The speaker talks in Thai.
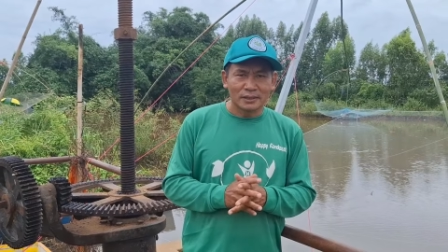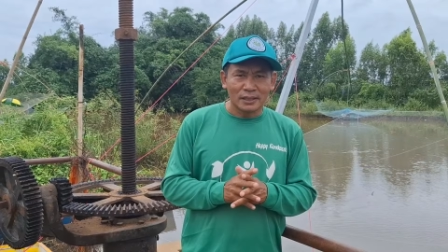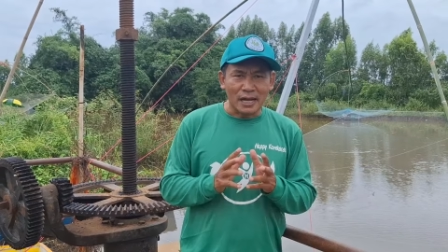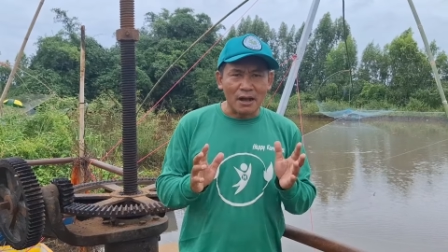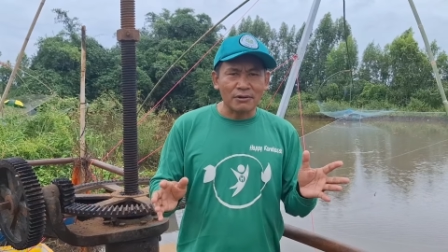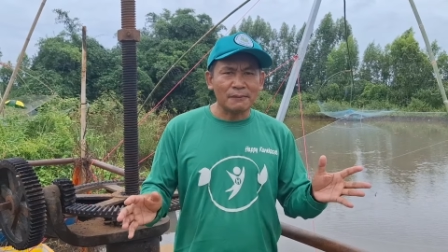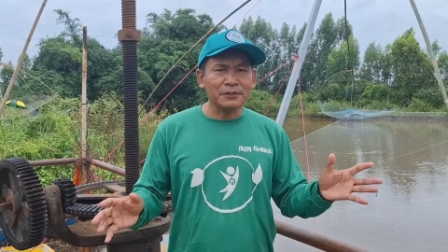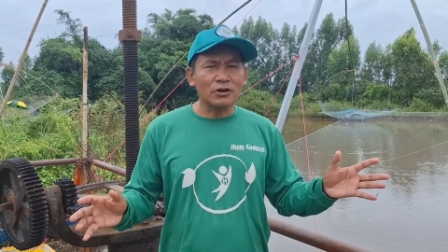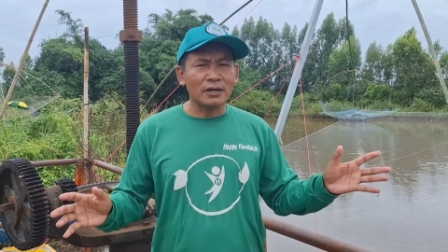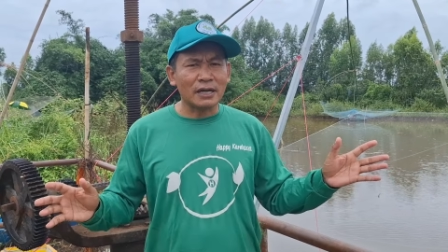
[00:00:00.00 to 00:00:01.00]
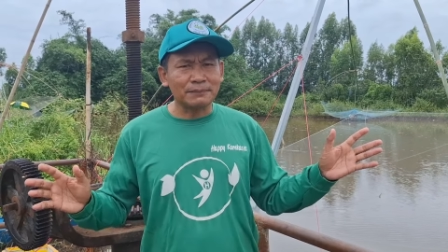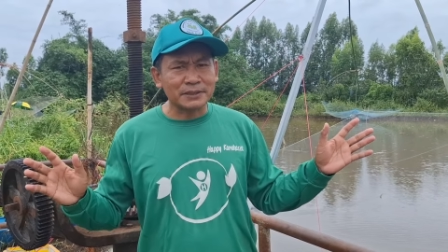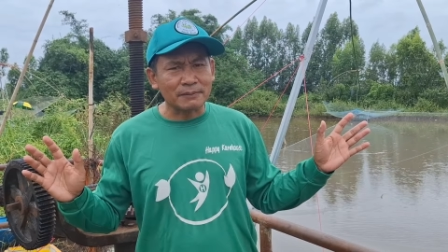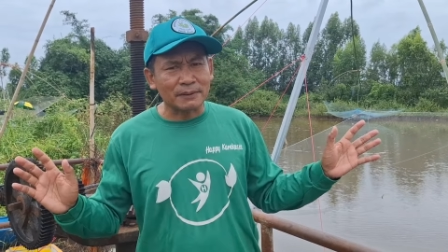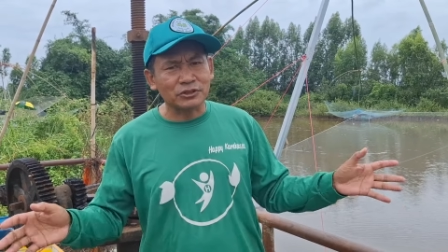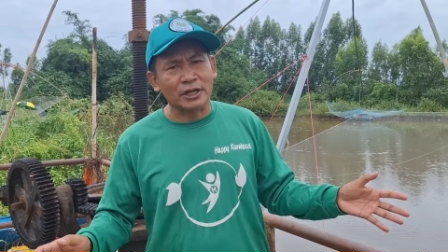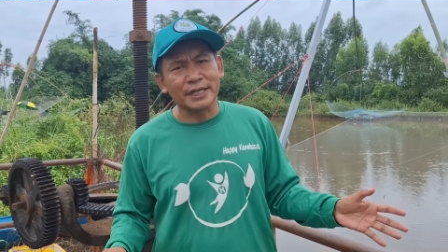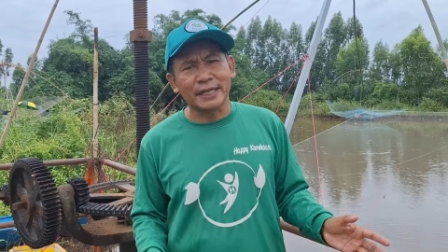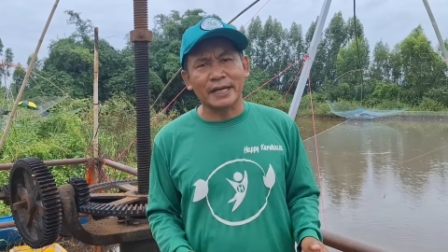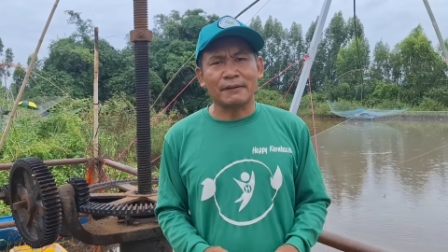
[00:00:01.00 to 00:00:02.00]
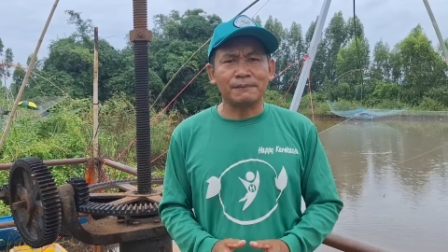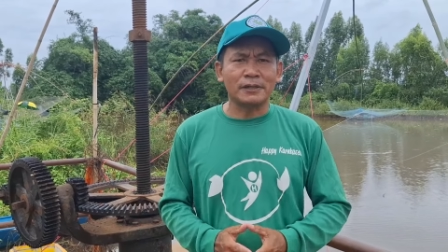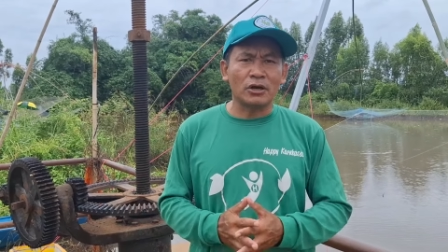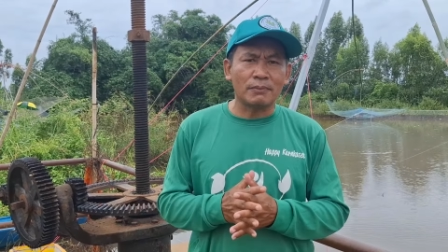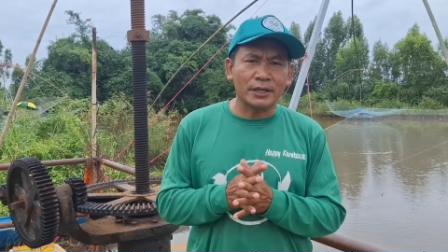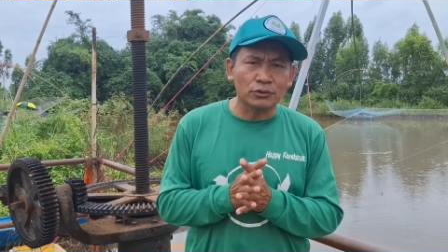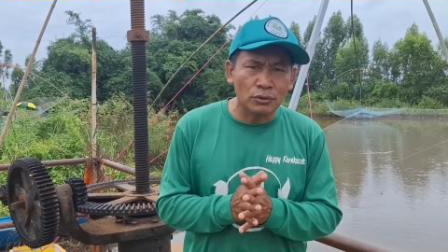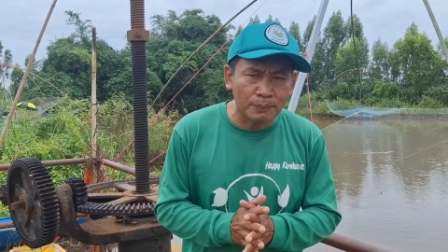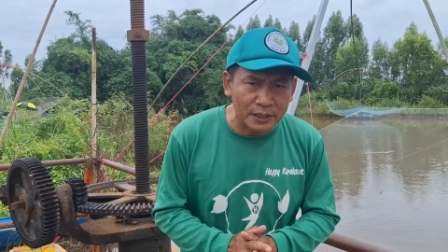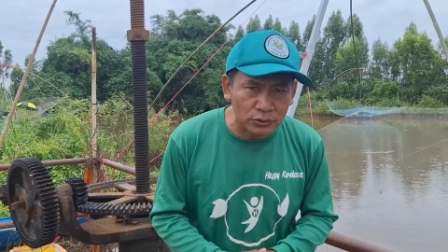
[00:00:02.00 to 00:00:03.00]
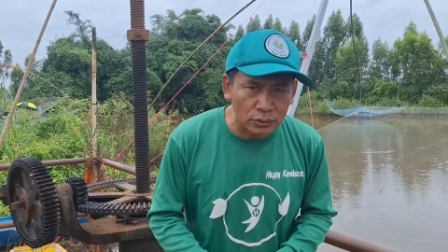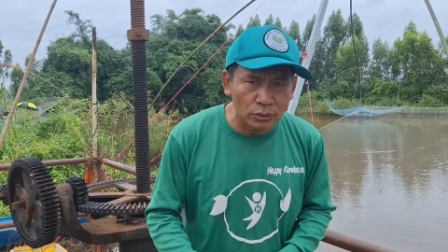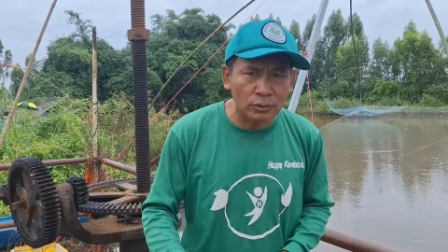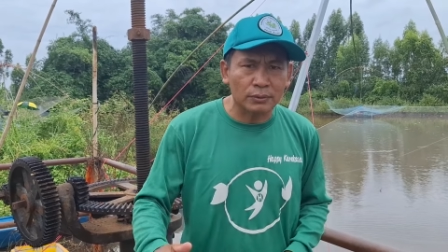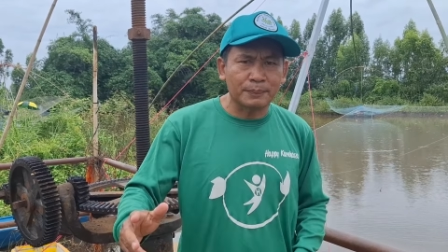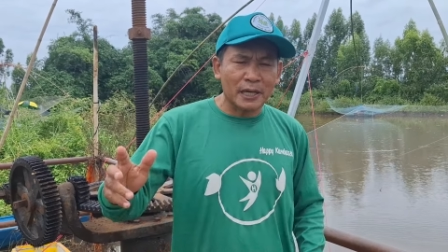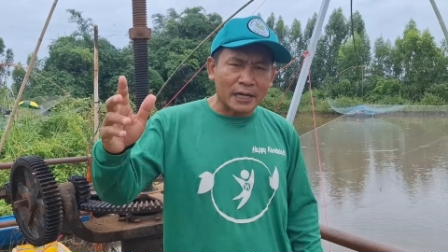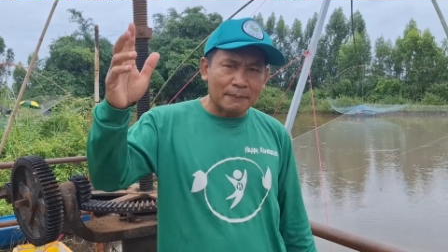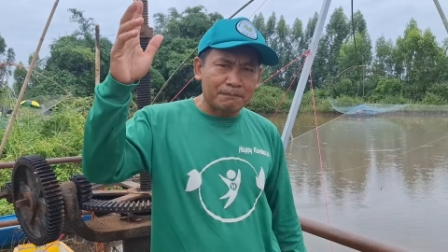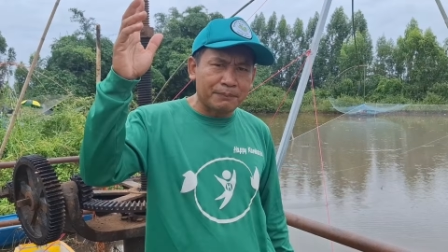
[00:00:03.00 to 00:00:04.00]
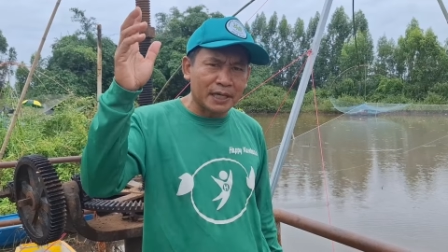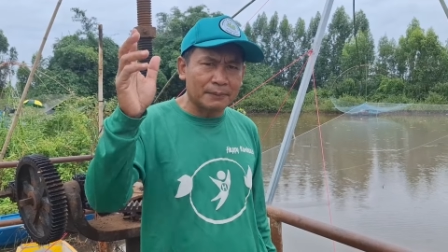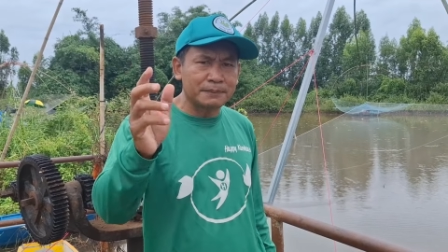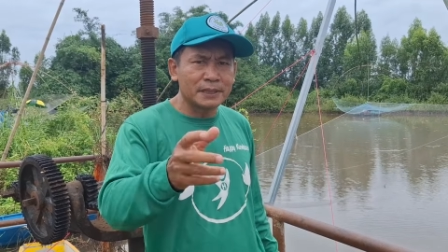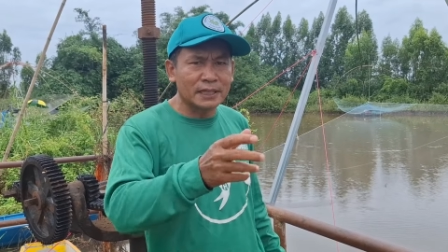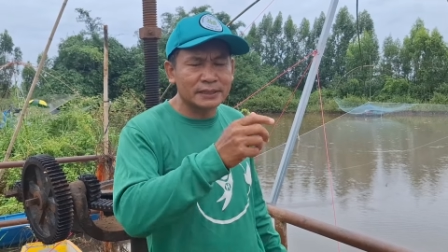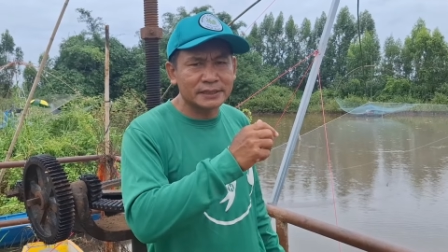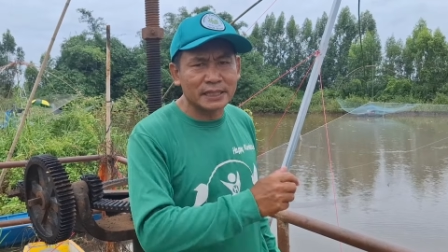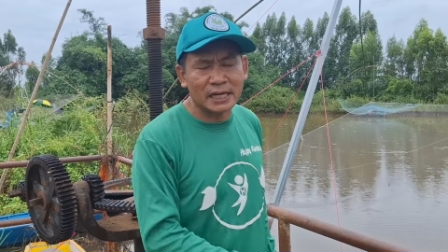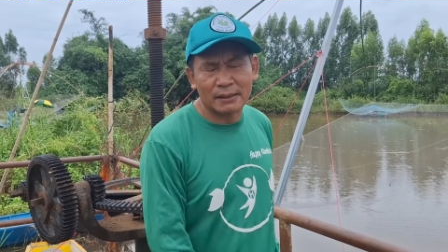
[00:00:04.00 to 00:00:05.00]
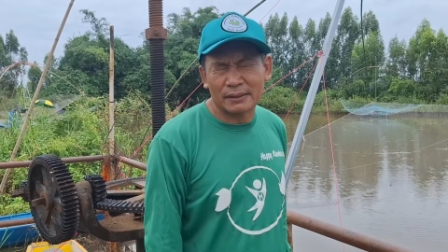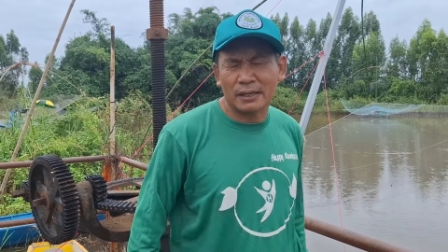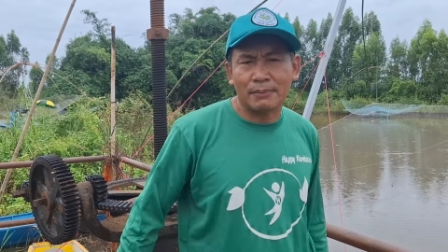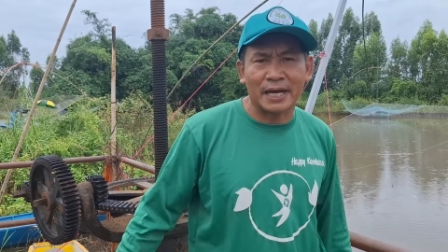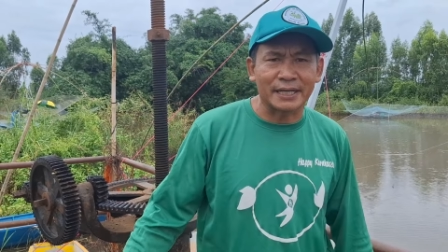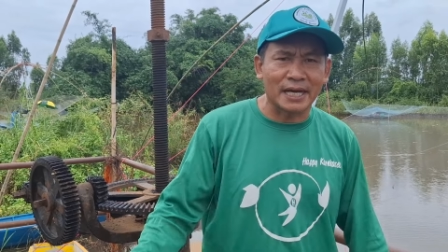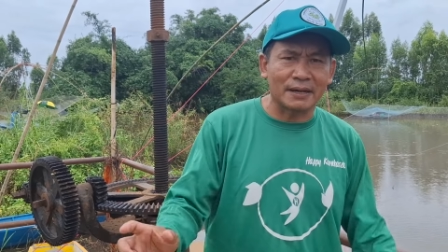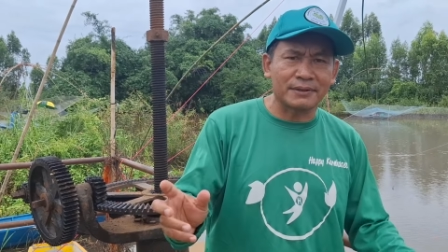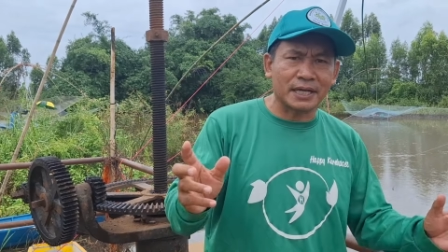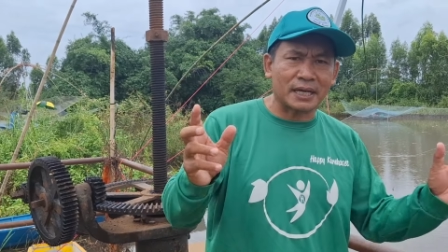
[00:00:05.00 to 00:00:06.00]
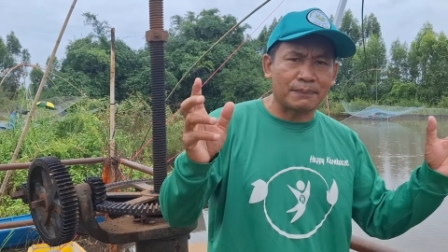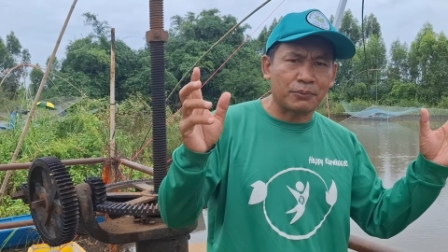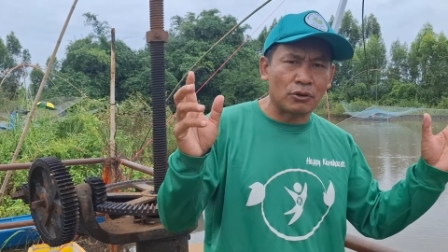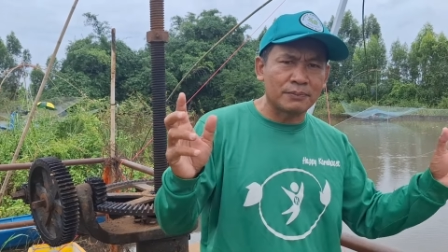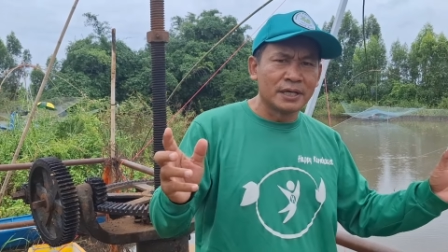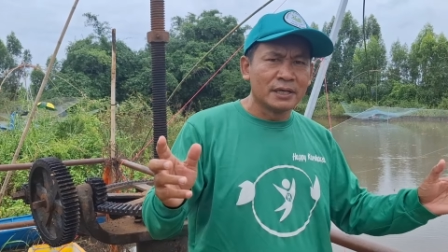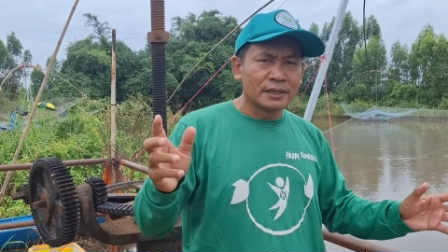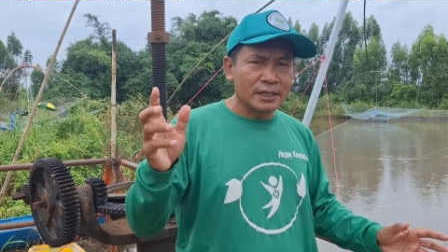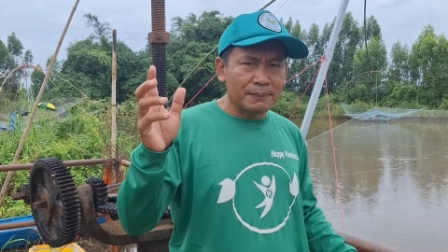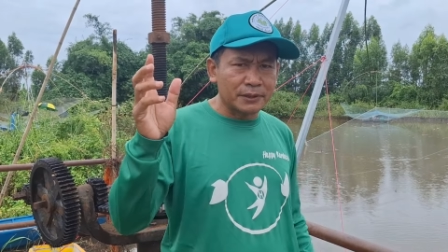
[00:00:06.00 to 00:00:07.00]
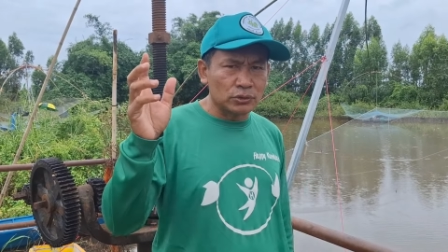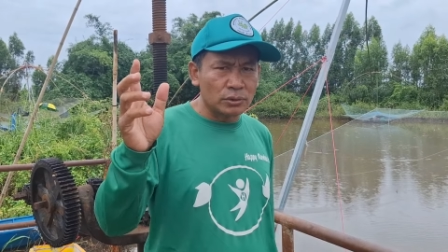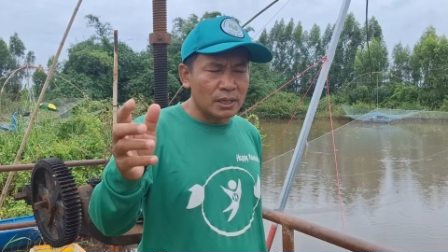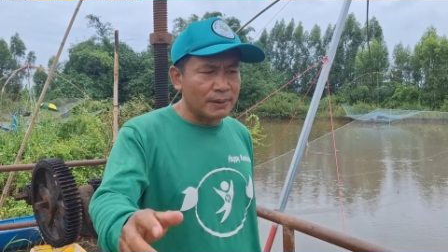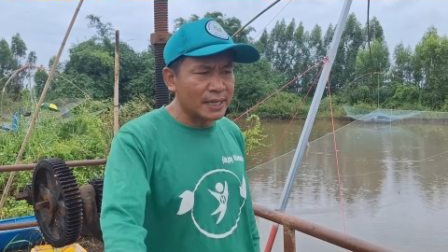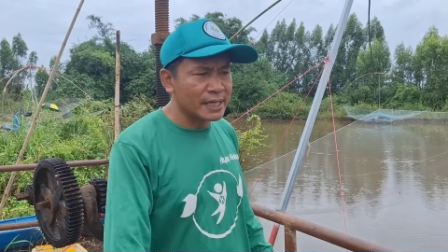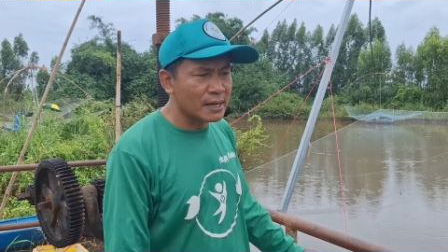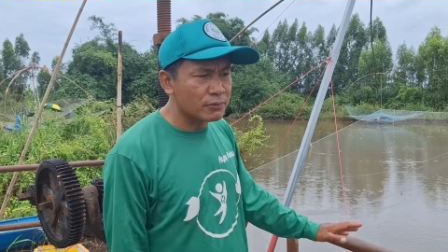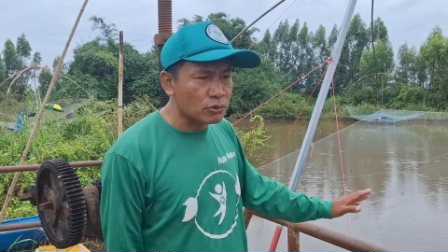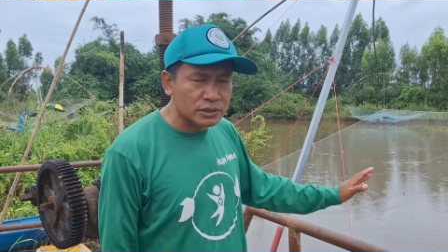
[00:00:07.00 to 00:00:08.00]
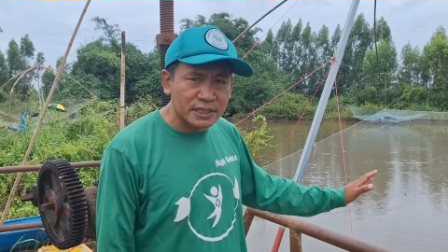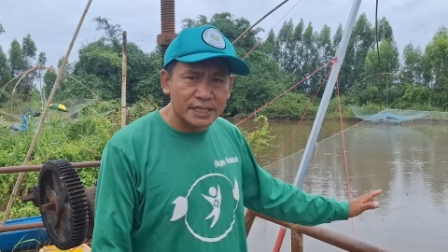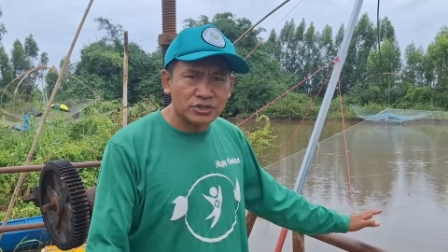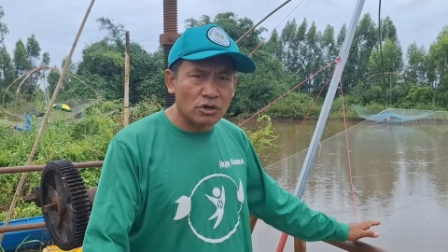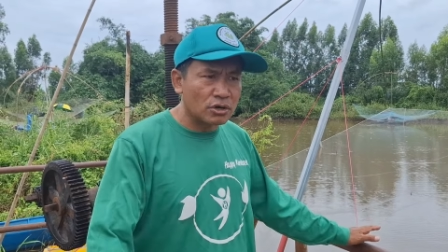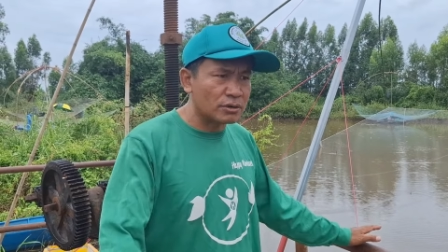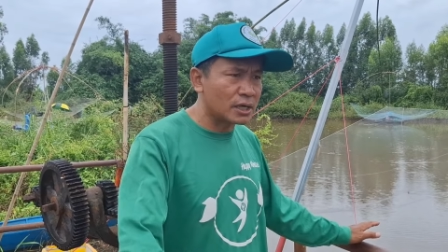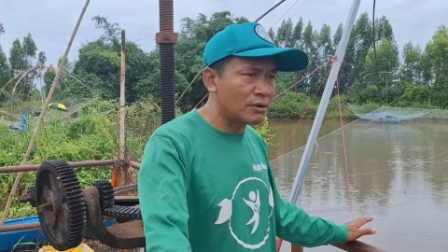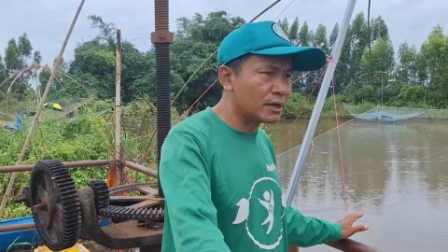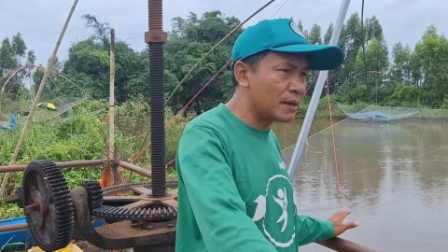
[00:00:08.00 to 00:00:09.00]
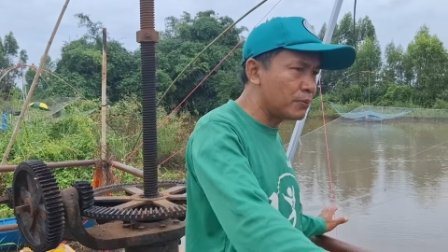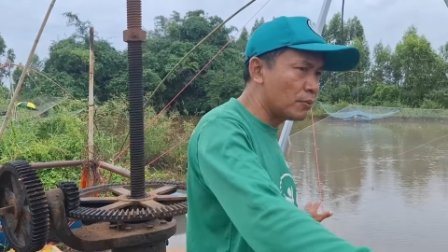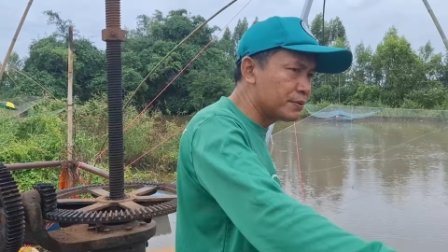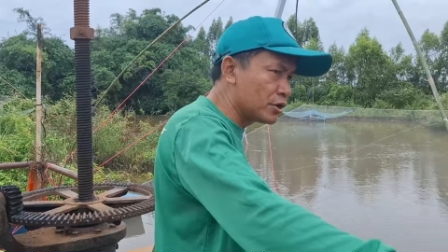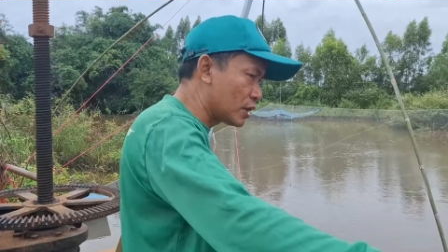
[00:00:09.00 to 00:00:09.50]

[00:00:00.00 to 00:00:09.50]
เอาครับพี่น้องครับสำหรับตอนนี้ครับ เรามาดูประตูนะครับเปิดเพื่อที่จะระระบายน้ำนะครับ ผมในประตูระบายน้ำกุดไส้จ่อของเราครับ ผมพี่น้